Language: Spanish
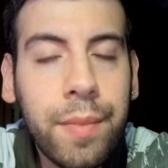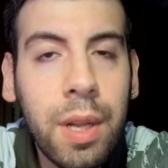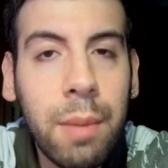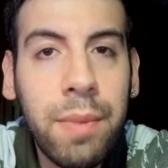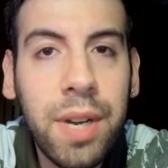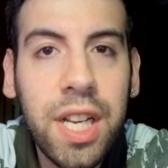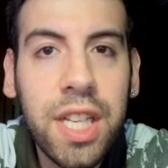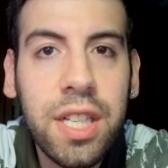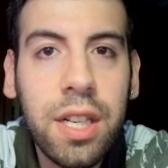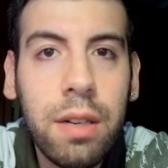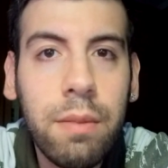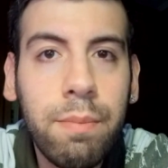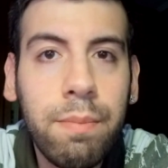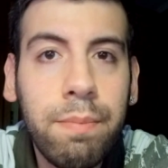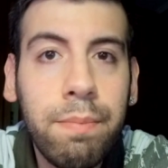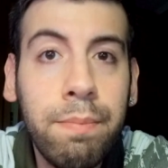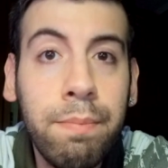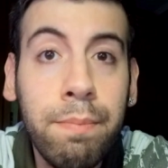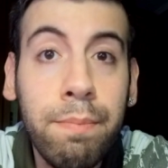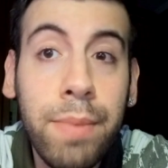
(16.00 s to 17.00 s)
veréis el
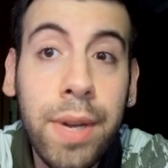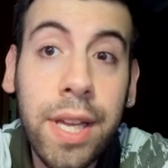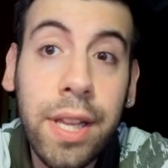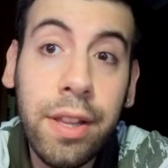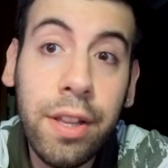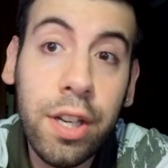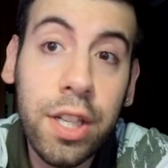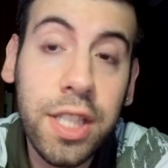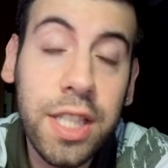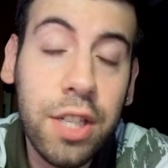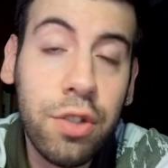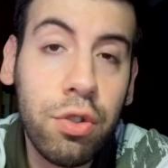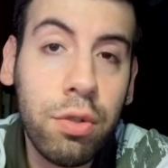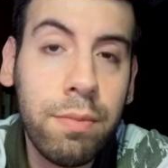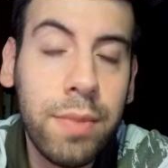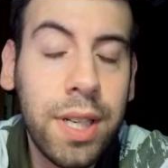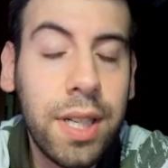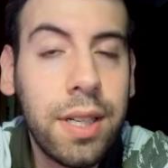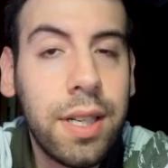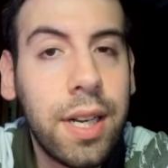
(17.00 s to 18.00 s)
vídeo
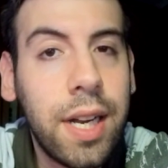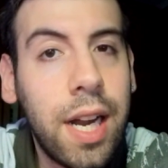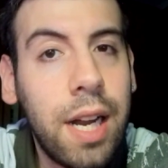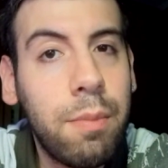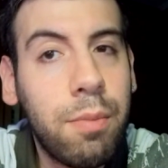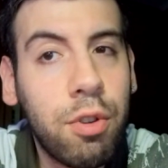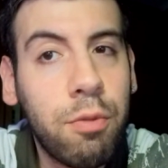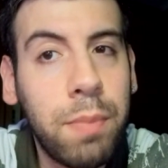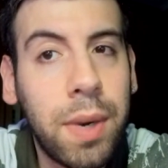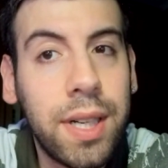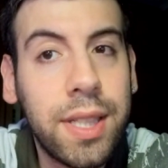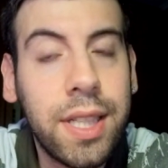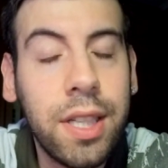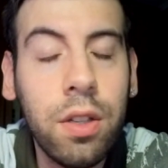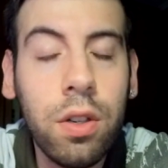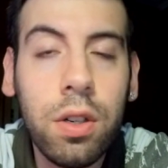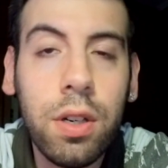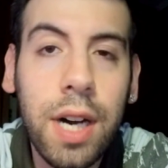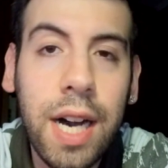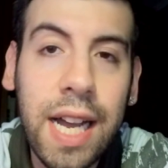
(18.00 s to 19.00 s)
resumen, el post
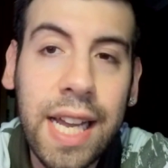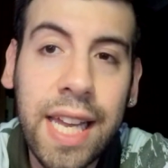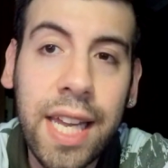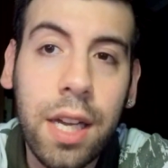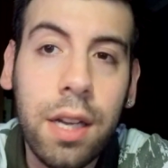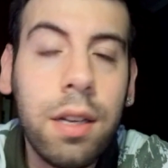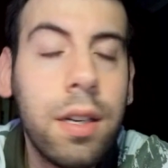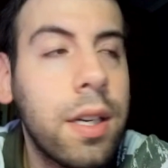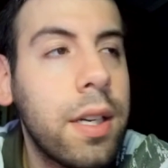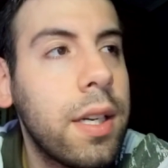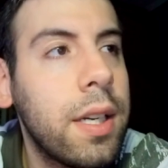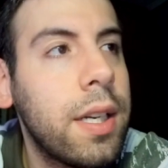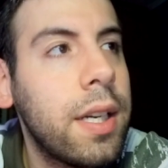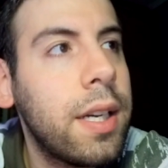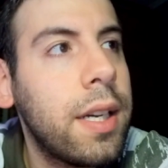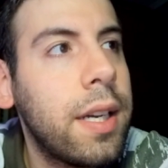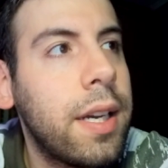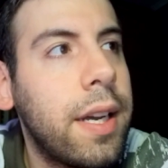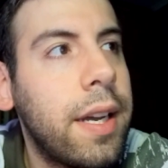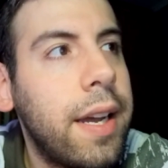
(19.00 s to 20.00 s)
aquí,
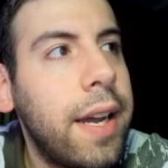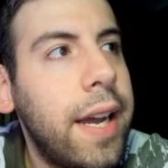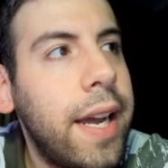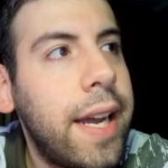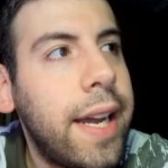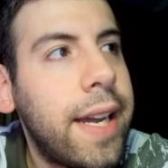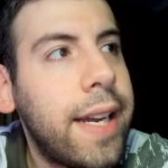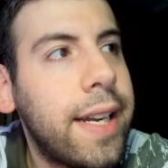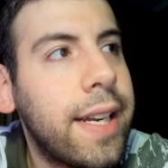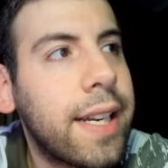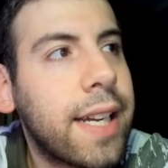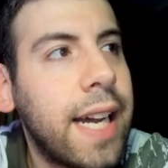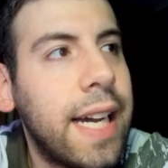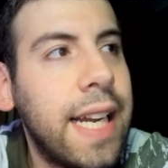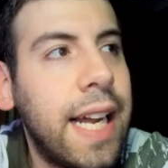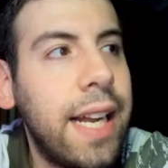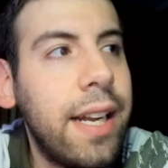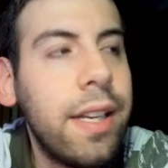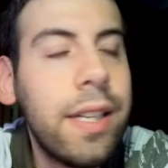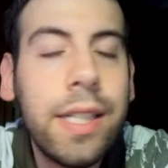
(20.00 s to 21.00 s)
en el
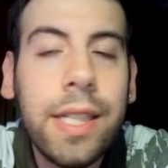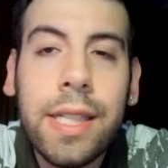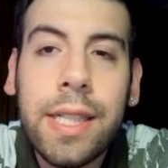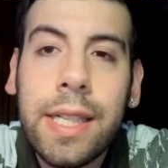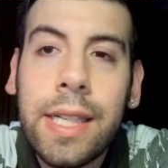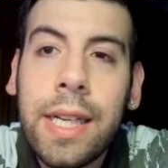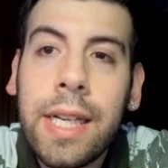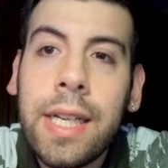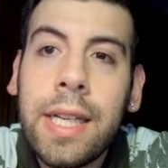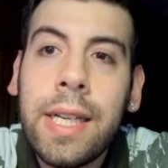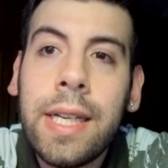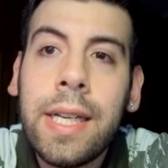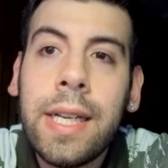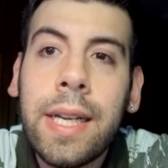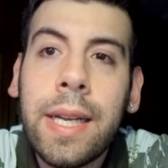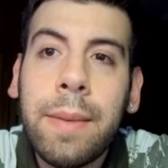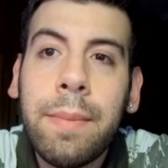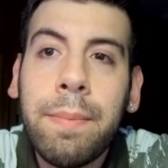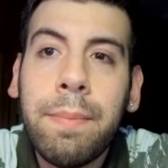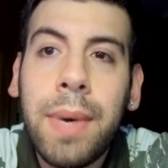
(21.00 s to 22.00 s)
canal
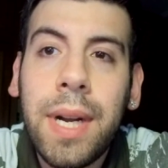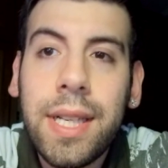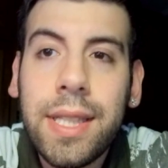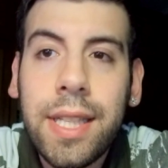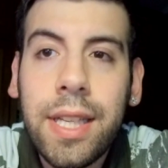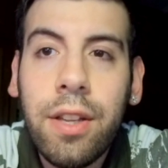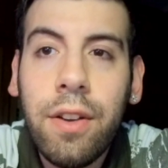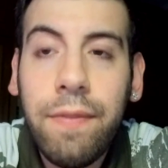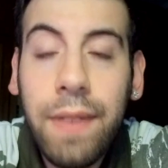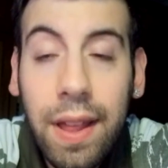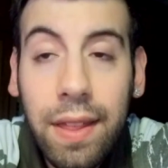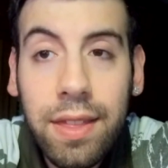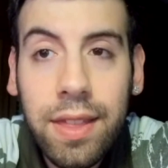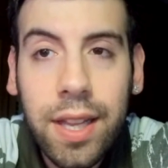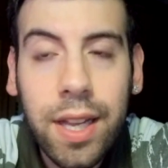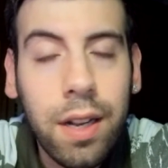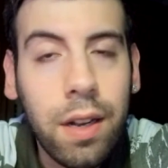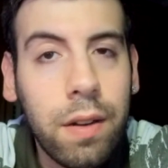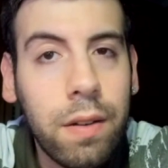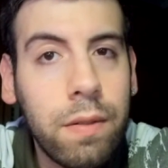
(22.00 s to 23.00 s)
Partido
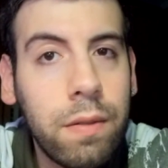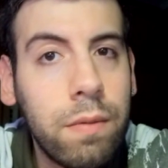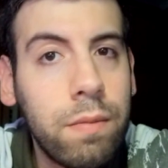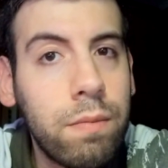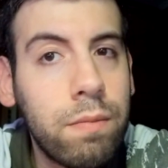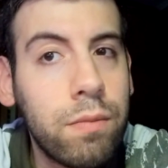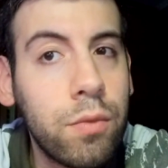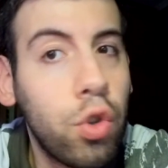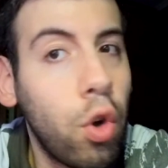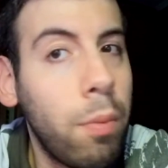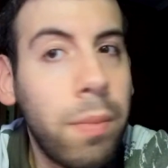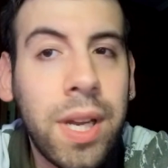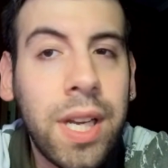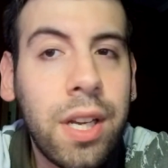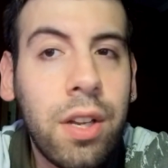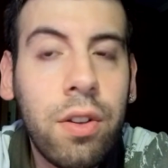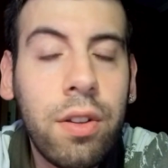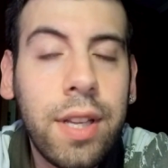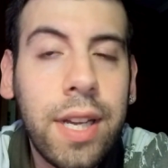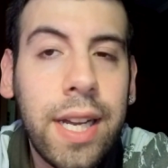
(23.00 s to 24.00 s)
fácil,
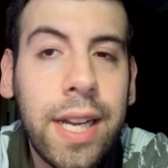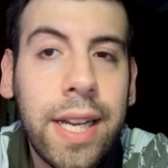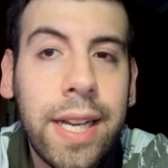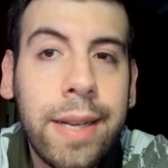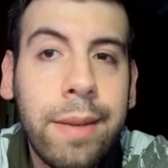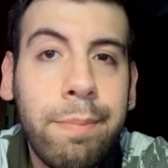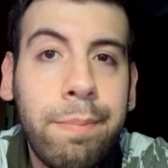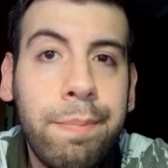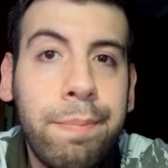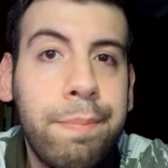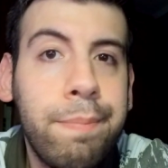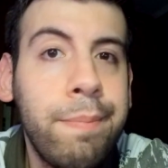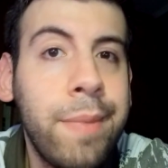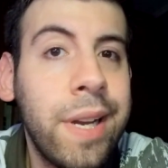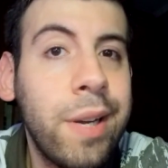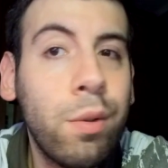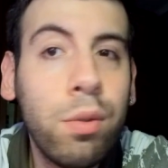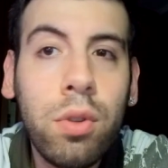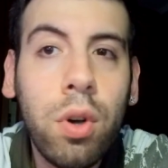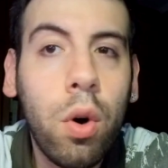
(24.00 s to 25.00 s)
dominio de
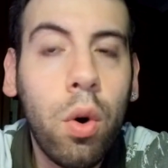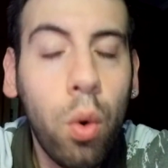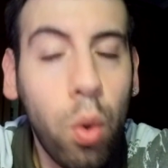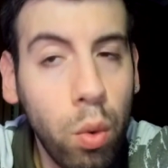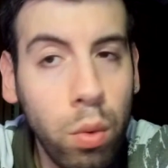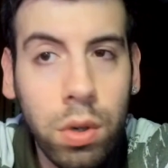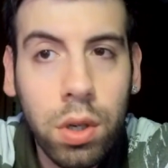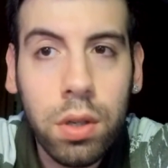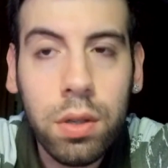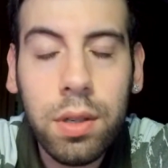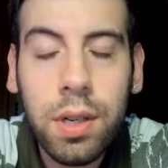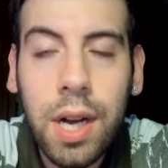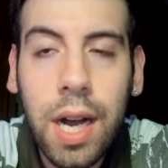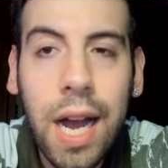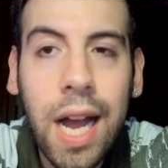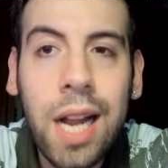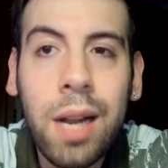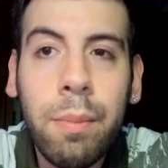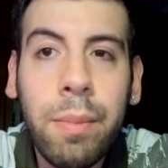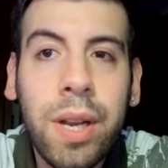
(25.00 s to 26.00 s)
minuto 1
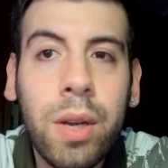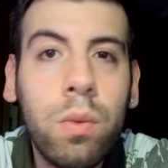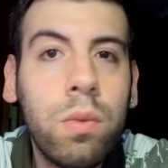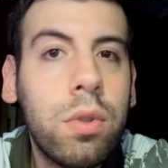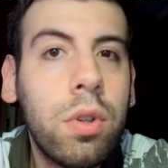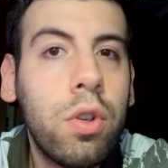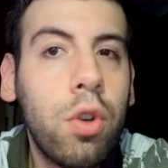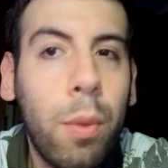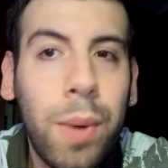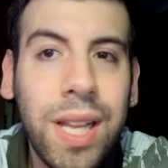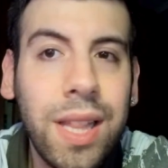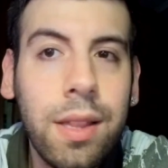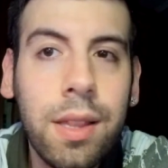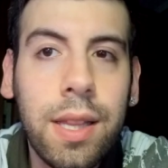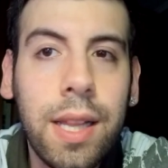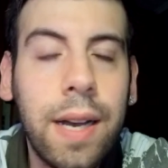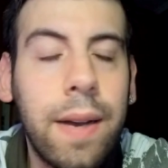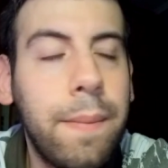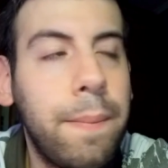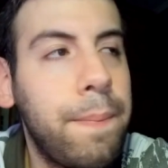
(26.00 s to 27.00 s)
al minuto
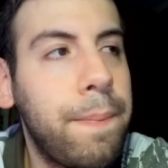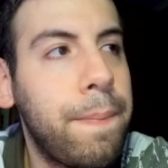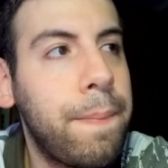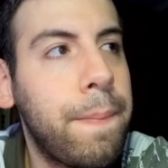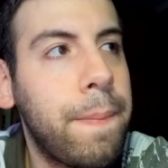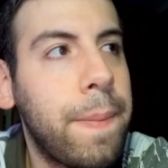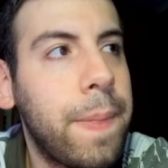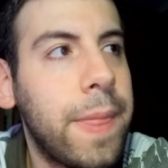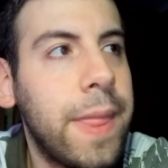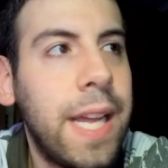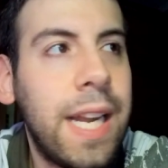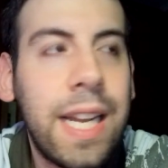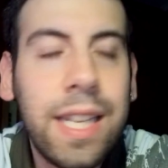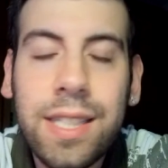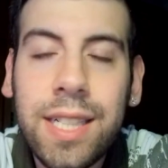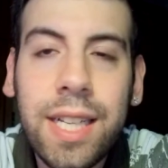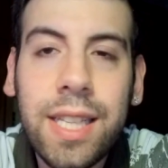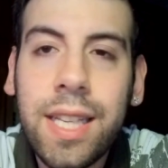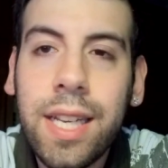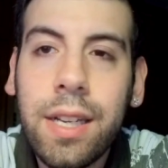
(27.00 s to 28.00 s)
90 del
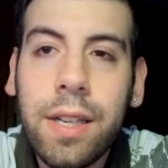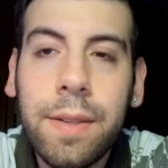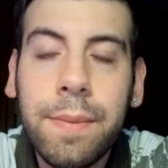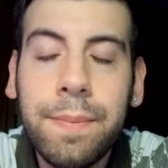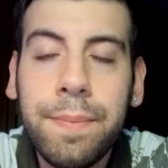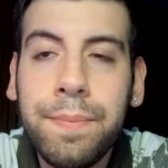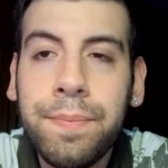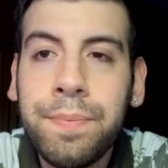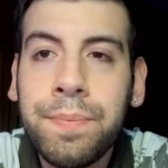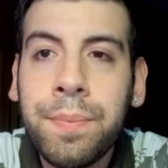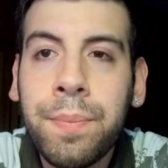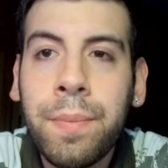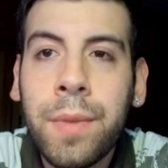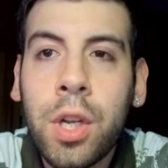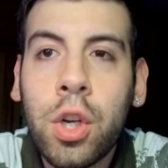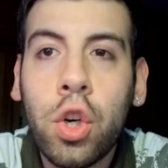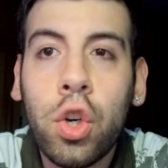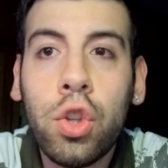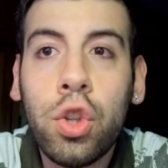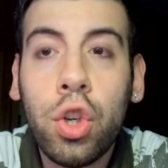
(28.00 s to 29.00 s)
Athletic
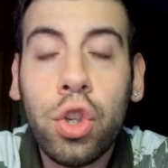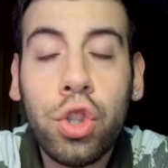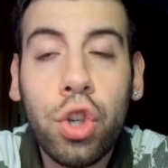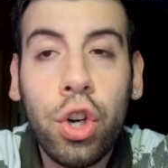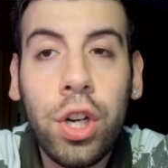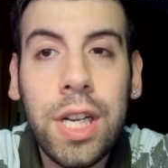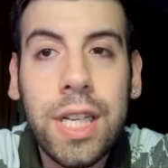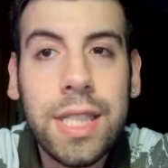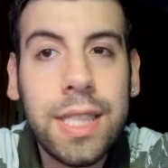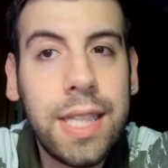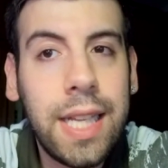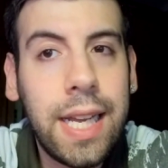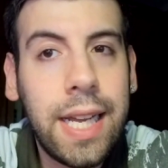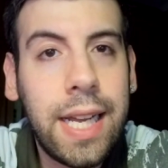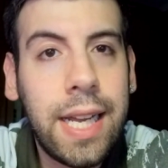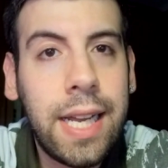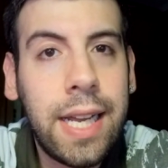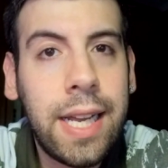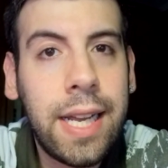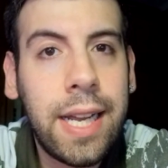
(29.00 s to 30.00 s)
con dos goles
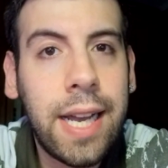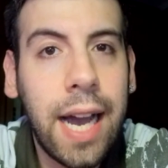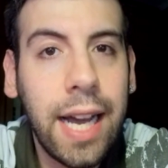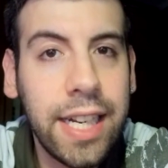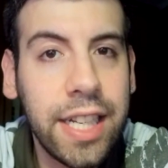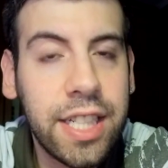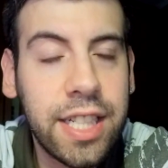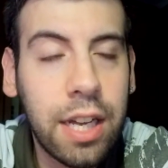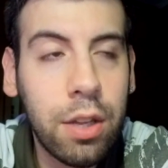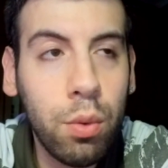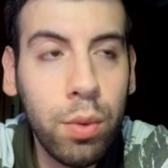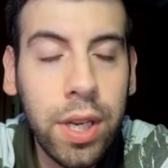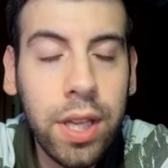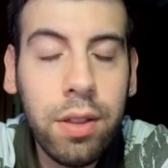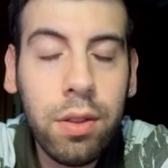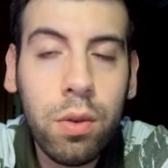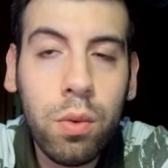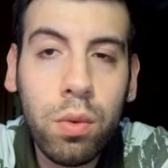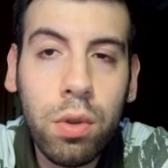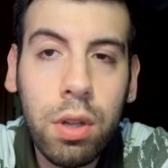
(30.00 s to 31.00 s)
de Ali
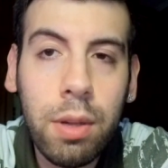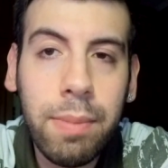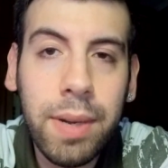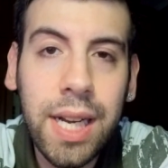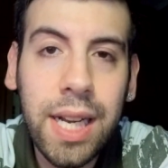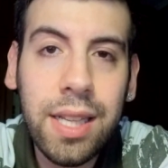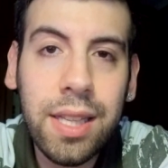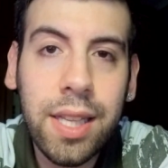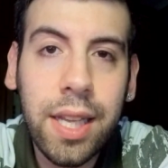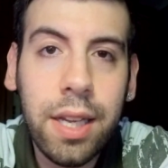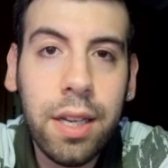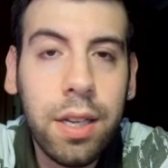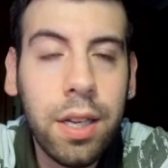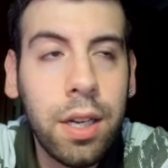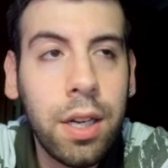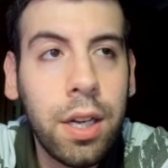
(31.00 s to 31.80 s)
uno de penalti